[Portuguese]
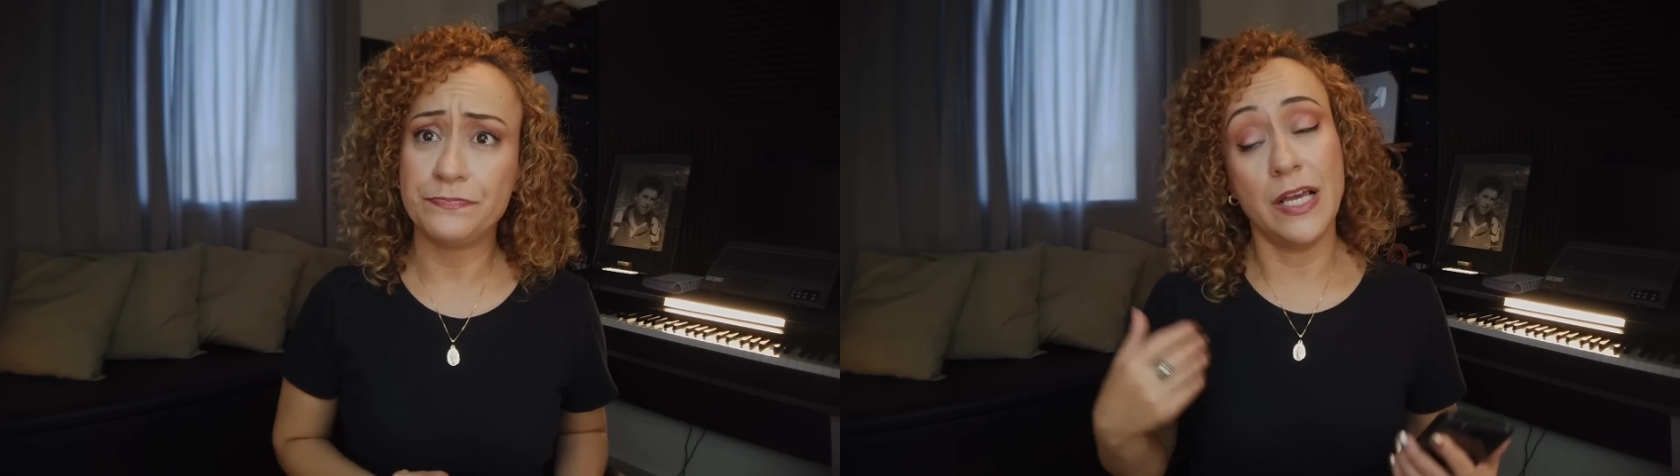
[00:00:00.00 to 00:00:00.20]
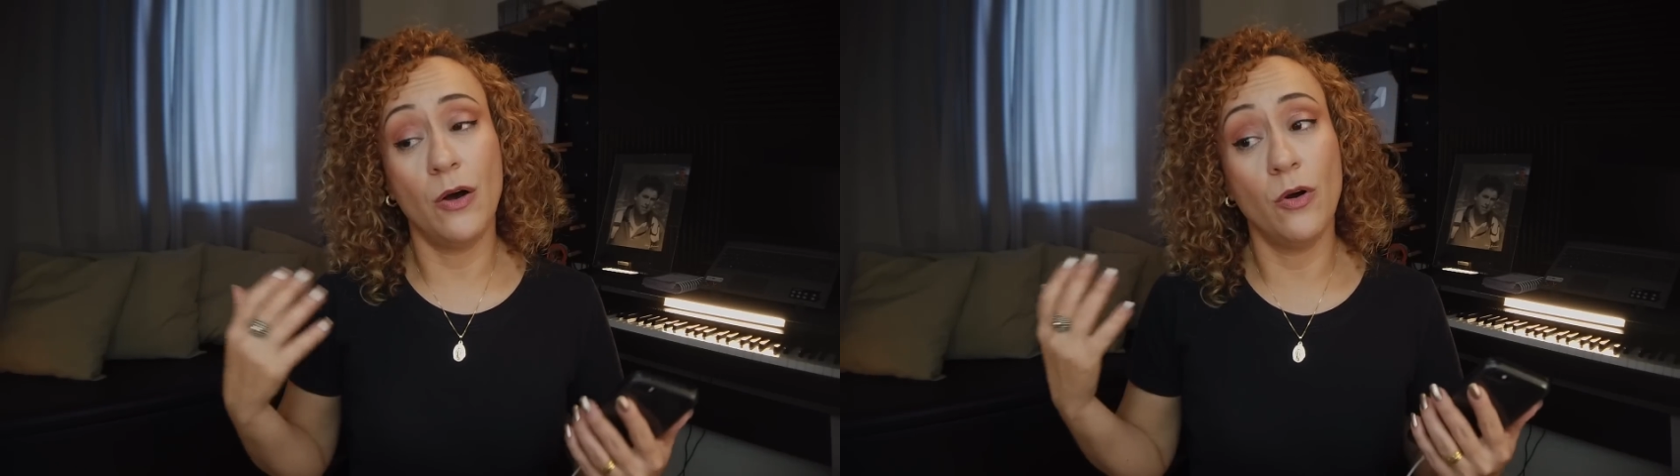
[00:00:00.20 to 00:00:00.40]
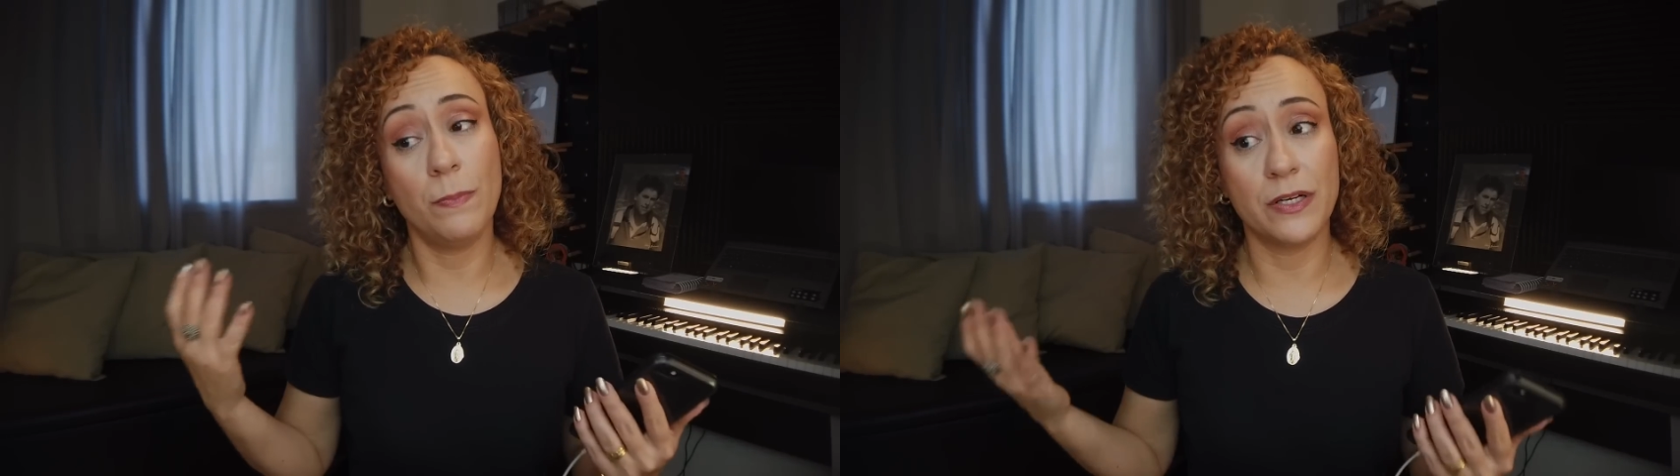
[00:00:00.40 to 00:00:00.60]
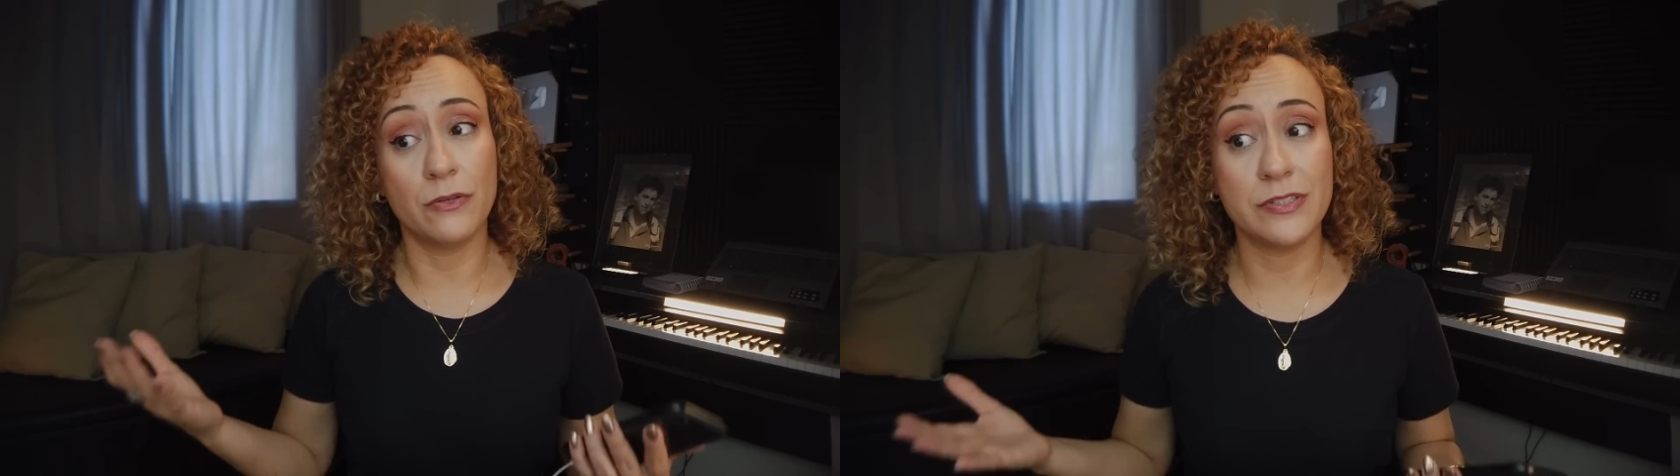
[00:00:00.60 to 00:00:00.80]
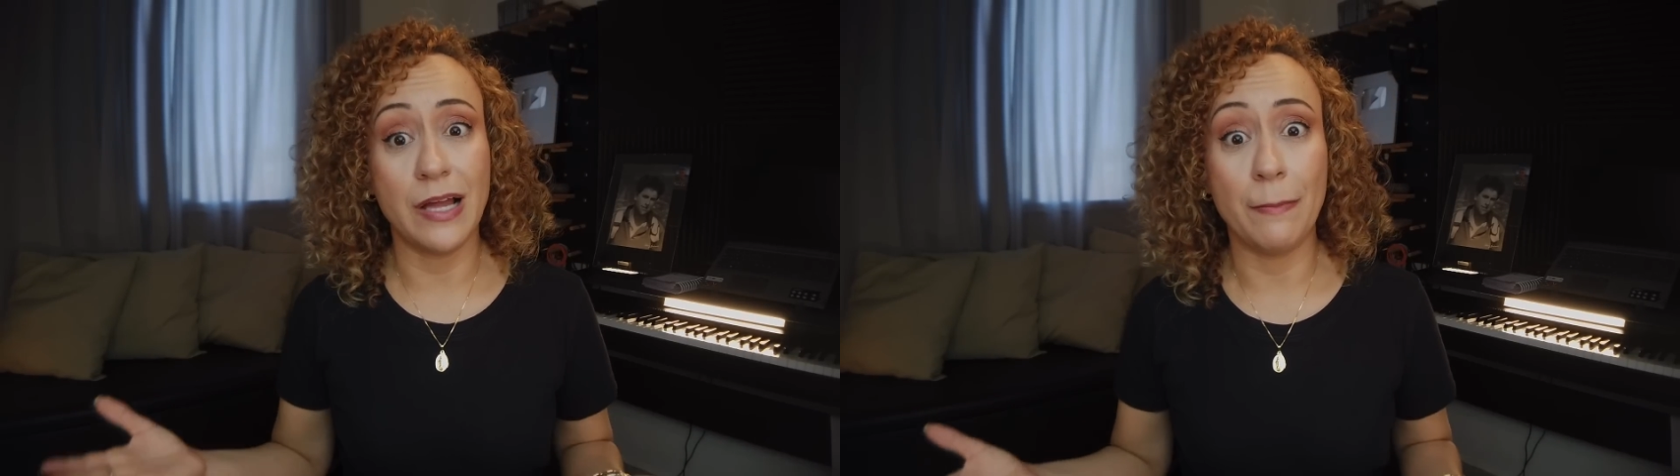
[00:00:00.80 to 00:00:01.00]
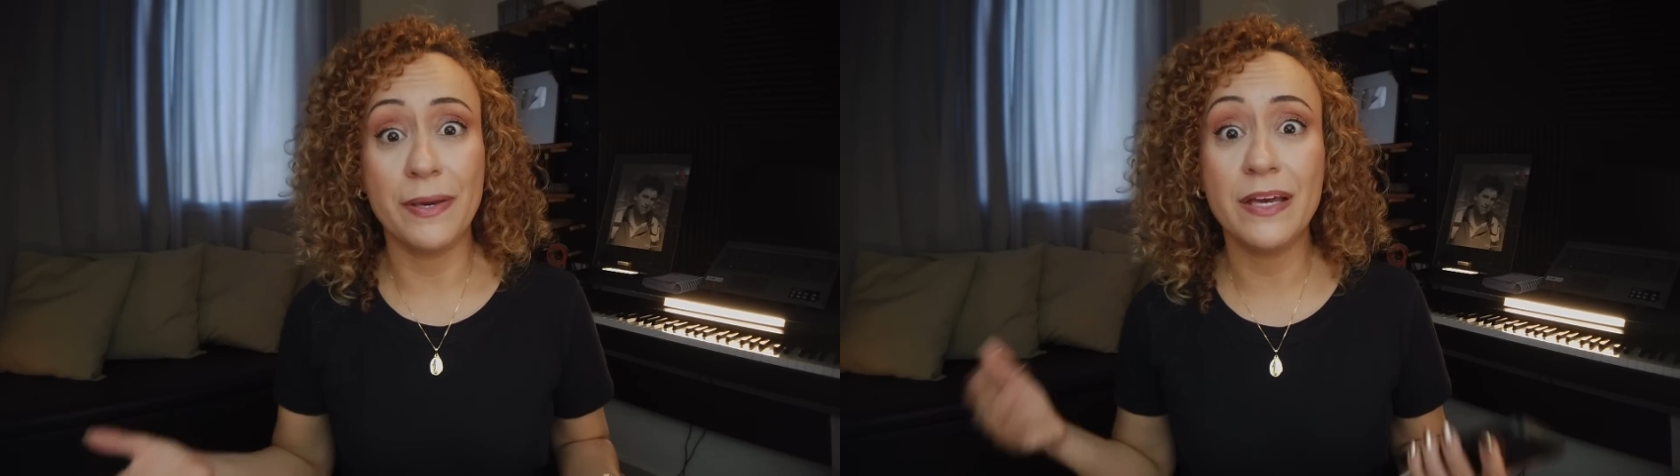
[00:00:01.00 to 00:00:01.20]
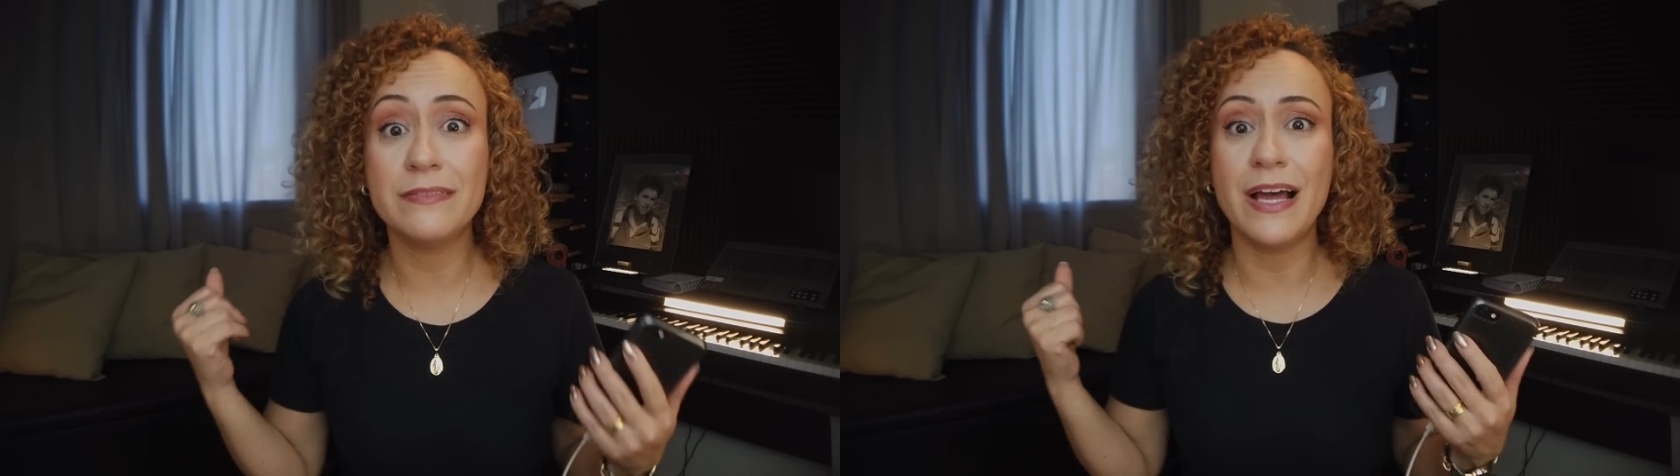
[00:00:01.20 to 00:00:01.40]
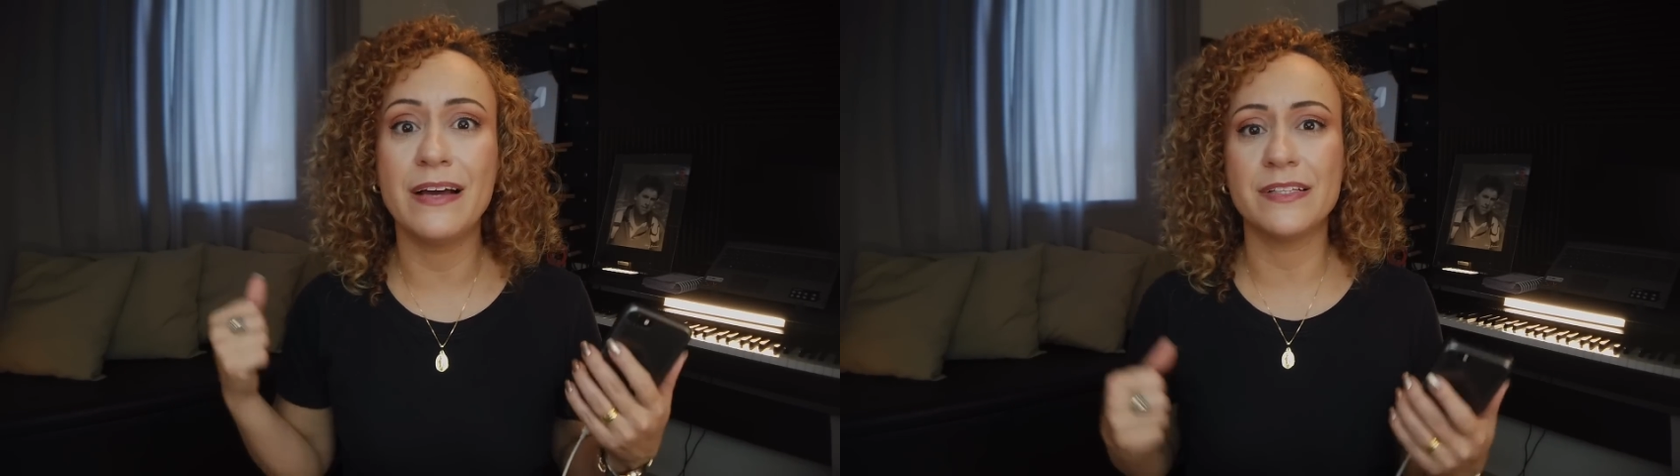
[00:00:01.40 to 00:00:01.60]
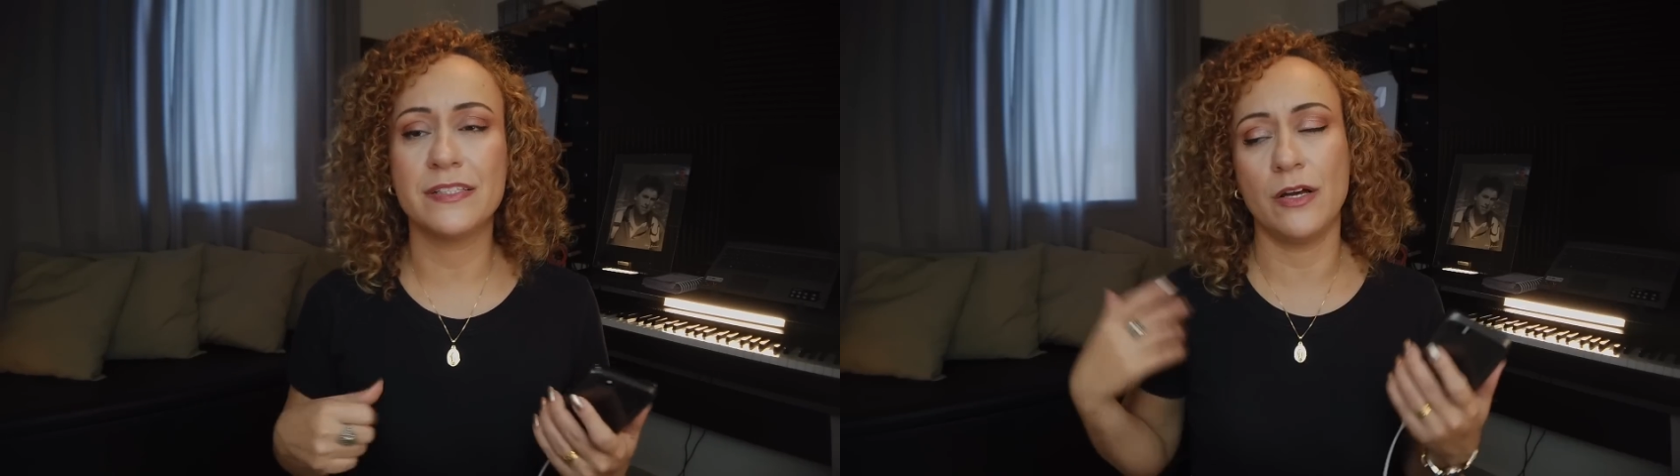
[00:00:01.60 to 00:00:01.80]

Se a roupa não está apertada,